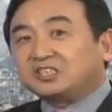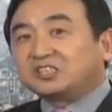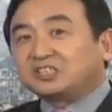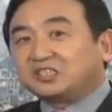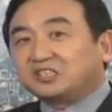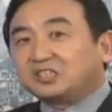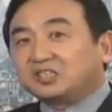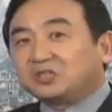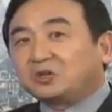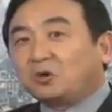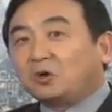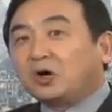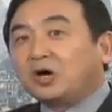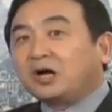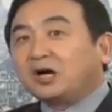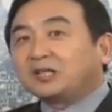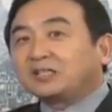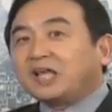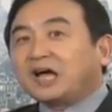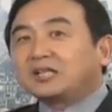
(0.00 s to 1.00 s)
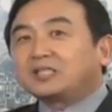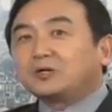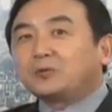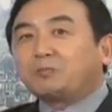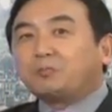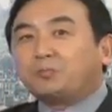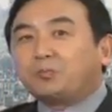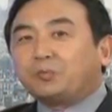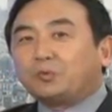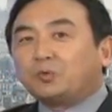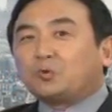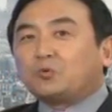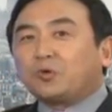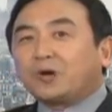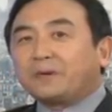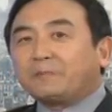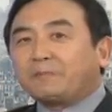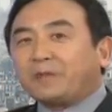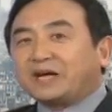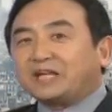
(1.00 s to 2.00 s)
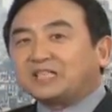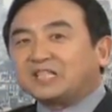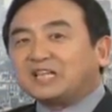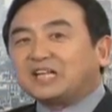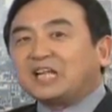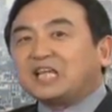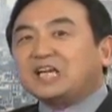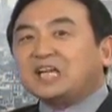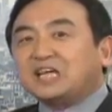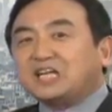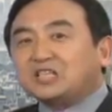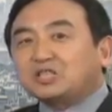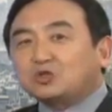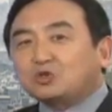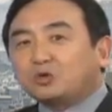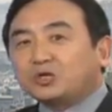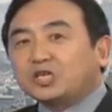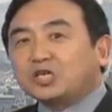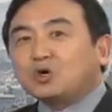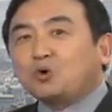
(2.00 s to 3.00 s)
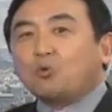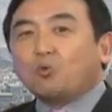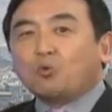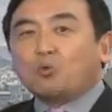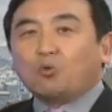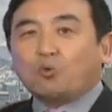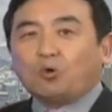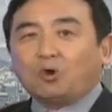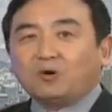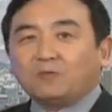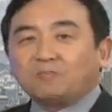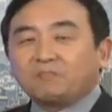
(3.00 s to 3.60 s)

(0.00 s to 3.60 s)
时候，他就不会被这利益所诱惑。